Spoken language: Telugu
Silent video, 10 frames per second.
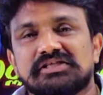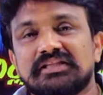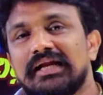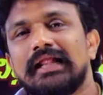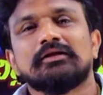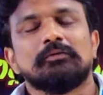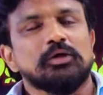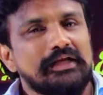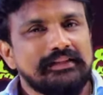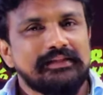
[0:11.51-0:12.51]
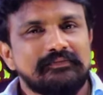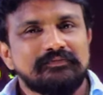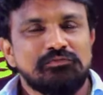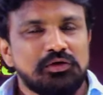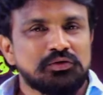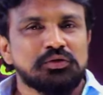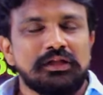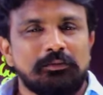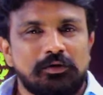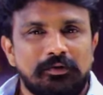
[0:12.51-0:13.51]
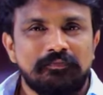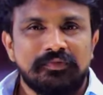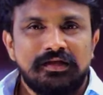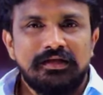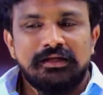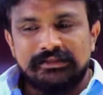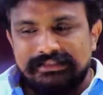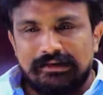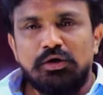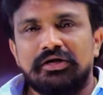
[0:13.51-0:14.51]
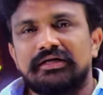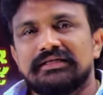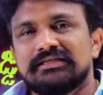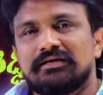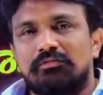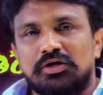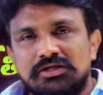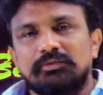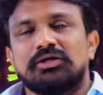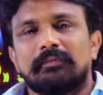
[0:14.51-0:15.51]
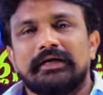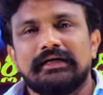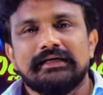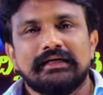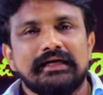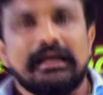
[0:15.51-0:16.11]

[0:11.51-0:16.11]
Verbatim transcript: శిథిలాలతో మొదలైంది మీకు గుర్తుందేమో జగన్మోహన్ రెడ్డి చేసిన మొట్టమొదటి పని ఏంటంటే